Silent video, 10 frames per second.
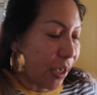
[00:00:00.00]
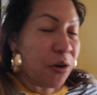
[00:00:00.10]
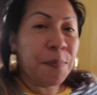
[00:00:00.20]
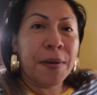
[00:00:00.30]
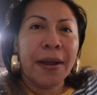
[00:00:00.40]
y
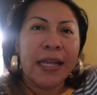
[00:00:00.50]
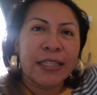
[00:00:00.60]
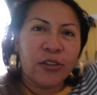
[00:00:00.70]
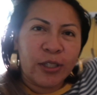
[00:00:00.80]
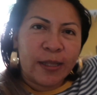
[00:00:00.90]
compré
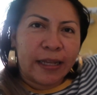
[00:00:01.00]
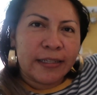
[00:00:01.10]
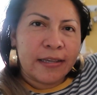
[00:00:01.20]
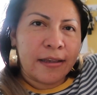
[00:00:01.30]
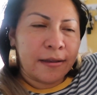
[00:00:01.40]
varias
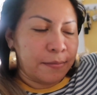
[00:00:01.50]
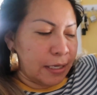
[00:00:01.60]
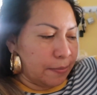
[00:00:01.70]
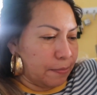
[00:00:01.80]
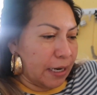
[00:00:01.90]
cositas,
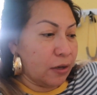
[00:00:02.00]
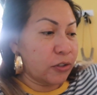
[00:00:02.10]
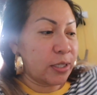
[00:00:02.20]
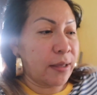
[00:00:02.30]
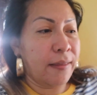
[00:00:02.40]
miren, varias
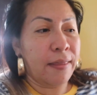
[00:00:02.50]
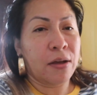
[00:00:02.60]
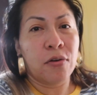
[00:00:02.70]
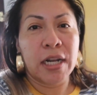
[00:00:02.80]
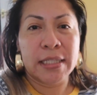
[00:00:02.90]
cositas de
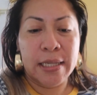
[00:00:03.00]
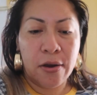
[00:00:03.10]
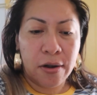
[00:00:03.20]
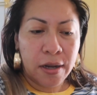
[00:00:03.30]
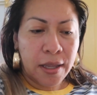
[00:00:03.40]

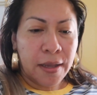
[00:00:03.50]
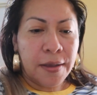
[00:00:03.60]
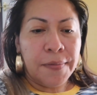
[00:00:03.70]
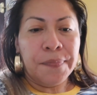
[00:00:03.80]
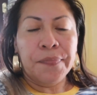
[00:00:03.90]
decoración.
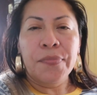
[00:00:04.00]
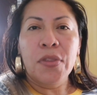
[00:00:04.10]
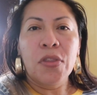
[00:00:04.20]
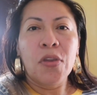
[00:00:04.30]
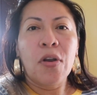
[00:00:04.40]

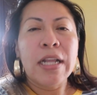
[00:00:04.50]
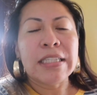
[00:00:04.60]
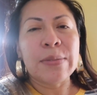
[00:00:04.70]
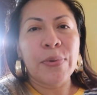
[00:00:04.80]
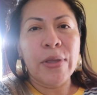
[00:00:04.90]
No
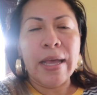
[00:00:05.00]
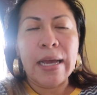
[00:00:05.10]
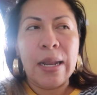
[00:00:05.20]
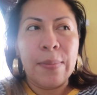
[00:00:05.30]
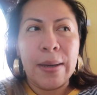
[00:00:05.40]
les voy
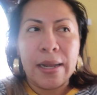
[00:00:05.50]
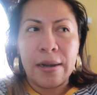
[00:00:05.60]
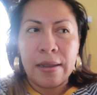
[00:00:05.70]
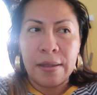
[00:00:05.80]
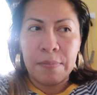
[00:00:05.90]
a
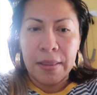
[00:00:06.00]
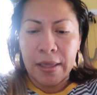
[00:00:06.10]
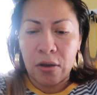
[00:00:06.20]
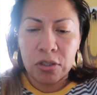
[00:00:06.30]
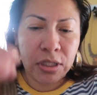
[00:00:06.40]
grabar
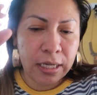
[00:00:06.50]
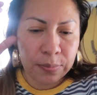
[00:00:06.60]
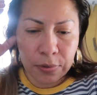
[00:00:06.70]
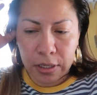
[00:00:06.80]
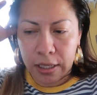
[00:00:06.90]
video,
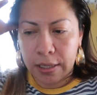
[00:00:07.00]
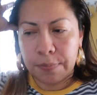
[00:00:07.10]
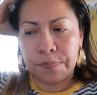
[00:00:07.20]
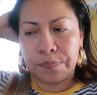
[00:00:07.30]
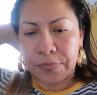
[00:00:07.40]
chicas,
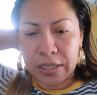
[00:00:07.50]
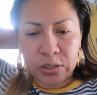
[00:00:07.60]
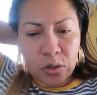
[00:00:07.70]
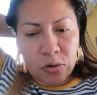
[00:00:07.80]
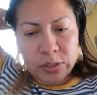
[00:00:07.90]
porque
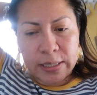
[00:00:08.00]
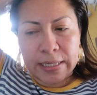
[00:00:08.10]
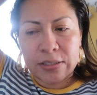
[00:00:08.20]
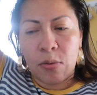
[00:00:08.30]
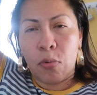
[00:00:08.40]
son
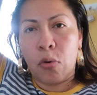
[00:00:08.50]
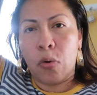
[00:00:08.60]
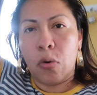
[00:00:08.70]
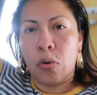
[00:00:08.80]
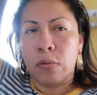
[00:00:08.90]
cositas
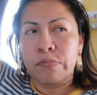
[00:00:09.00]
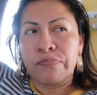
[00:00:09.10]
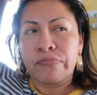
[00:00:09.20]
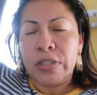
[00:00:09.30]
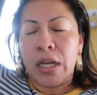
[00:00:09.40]
como
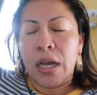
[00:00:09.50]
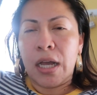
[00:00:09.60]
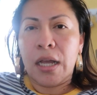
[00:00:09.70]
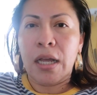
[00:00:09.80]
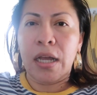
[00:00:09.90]

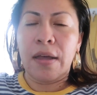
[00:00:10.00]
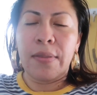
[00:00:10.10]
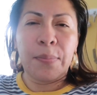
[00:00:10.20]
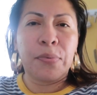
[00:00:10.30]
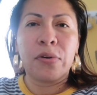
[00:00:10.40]

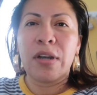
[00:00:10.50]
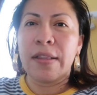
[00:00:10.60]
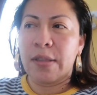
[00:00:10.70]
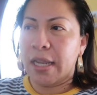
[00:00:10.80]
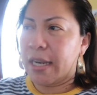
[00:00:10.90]
Ah, de puros
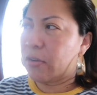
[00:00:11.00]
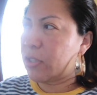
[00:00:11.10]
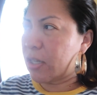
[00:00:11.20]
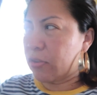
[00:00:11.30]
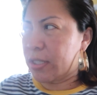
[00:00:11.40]

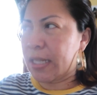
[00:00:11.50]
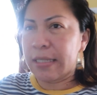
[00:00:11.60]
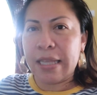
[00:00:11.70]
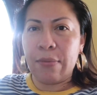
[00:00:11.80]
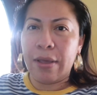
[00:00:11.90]
letreros y
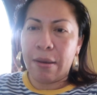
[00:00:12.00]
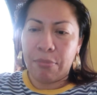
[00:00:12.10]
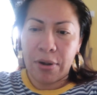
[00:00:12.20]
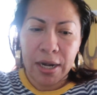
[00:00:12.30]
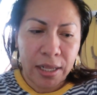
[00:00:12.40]
cositas que voy
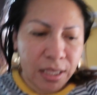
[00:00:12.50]
a poner